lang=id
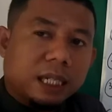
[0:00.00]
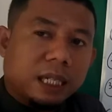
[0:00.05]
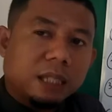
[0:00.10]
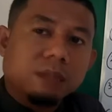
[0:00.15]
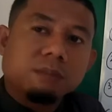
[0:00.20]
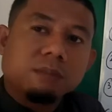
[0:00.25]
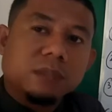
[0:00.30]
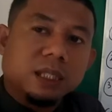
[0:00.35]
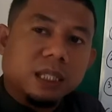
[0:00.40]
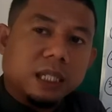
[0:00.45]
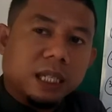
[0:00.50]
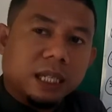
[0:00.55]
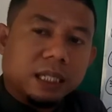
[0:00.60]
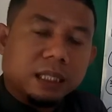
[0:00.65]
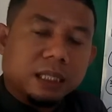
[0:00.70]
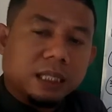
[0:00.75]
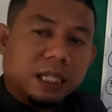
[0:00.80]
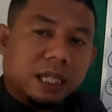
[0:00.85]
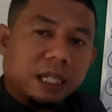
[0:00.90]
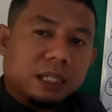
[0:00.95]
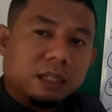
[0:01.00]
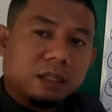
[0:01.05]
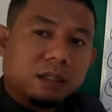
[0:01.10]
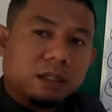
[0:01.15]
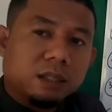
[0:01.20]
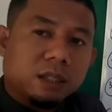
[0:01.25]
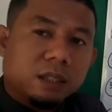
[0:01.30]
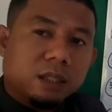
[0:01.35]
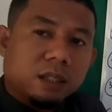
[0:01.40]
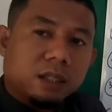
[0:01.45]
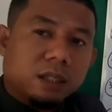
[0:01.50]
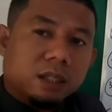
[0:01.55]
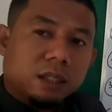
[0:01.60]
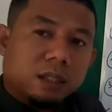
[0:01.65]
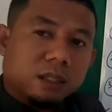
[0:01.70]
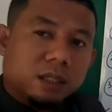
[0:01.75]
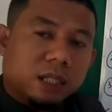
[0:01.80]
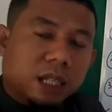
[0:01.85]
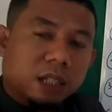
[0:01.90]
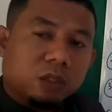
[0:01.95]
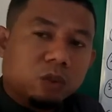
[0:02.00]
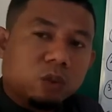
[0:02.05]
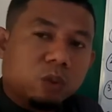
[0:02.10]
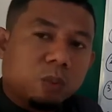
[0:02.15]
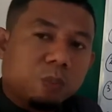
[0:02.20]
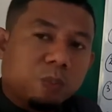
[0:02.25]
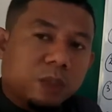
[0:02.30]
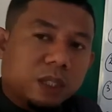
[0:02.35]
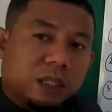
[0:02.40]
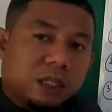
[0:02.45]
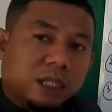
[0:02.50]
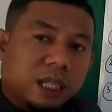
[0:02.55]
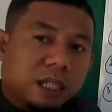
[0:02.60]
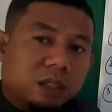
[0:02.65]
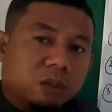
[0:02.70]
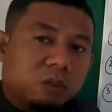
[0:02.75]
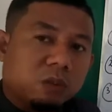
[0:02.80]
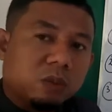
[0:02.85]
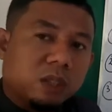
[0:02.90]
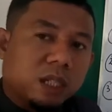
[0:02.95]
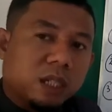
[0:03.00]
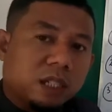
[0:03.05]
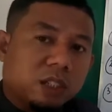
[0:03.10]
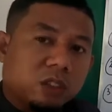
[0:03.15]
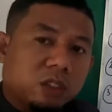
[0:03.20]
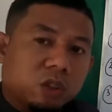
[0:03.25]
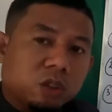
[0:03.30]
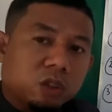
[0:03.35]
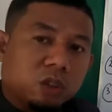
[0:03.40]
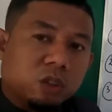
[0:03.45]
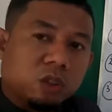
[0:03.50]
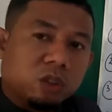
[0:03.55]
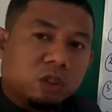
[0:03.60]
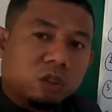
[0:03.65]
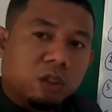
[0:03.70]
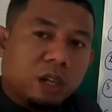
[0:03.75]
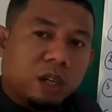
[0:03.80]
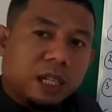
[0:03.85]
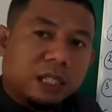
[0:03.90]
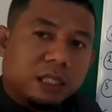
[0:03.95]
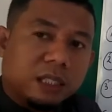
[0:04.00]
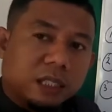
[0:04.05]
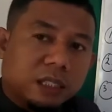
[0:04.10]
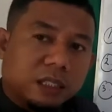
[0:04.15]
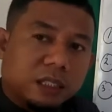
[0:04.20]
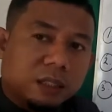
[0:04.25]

akan menjelaskan satu persatu dari contoh soal